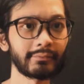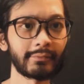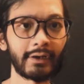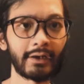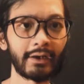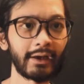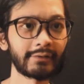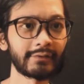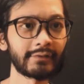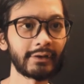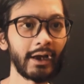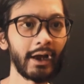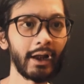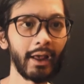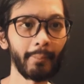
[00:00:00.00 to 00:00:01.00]
dengan
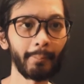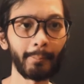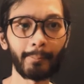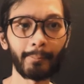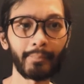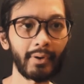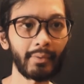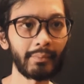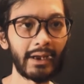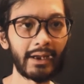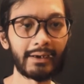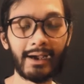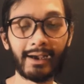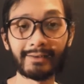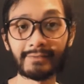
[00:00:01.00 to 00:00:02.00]
segala
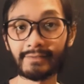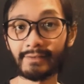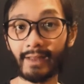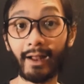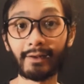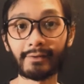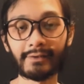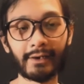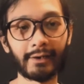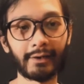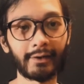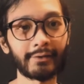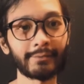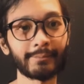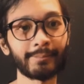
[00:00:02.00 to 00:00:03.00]
perbedaan stylenya ya,